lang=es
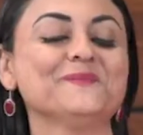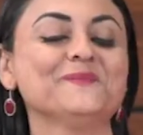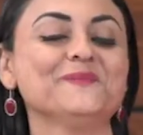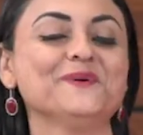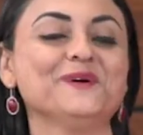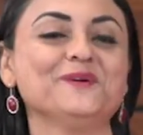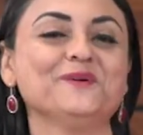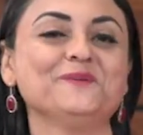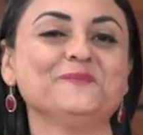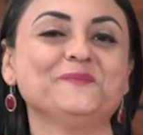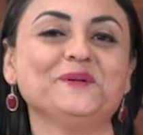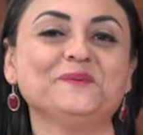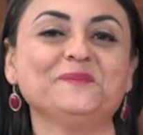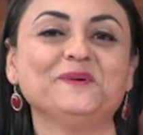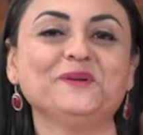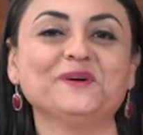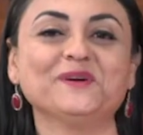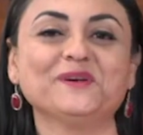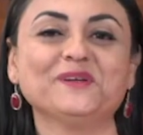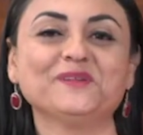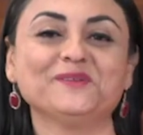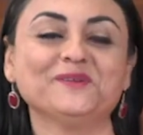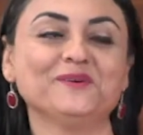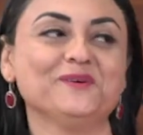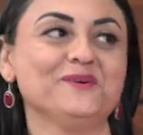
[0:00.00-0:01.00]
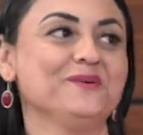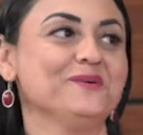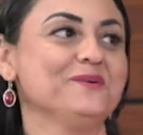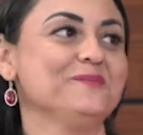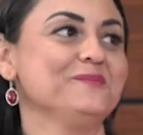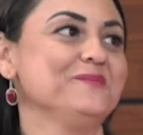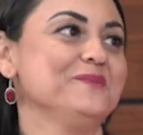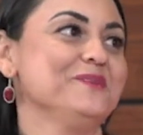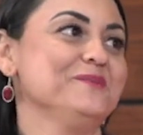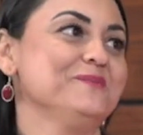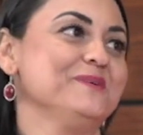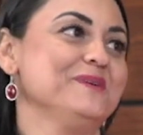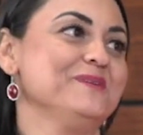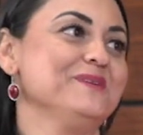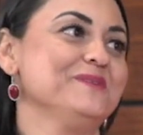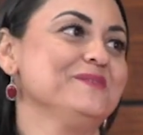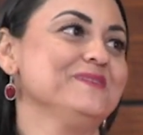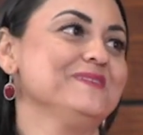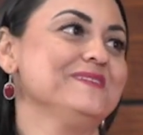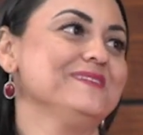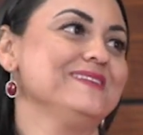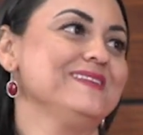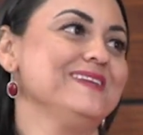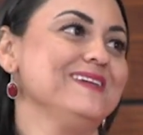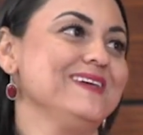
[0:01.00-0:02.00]
Bueno, primero que todo, muy
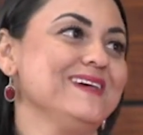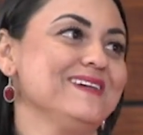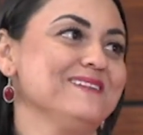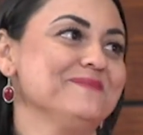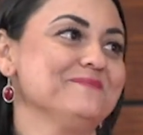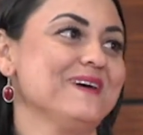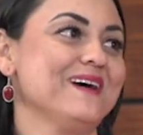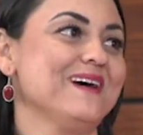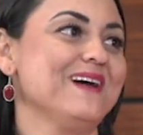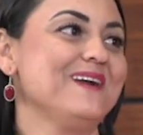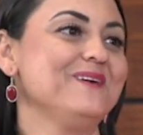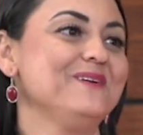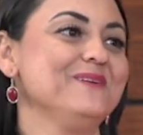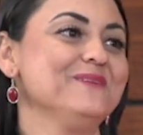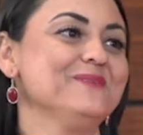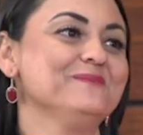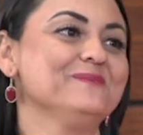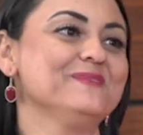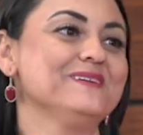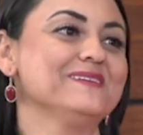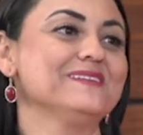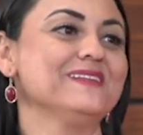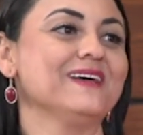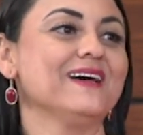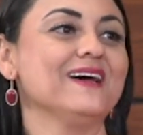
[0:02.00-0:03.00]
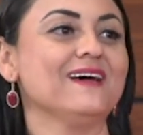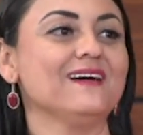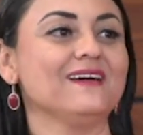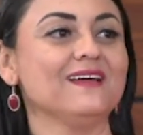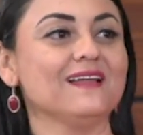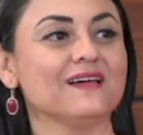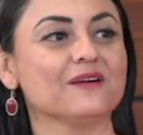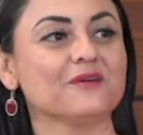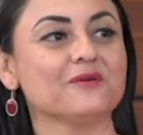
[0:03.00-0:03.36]
buenos días, Marlon, ¿verdad?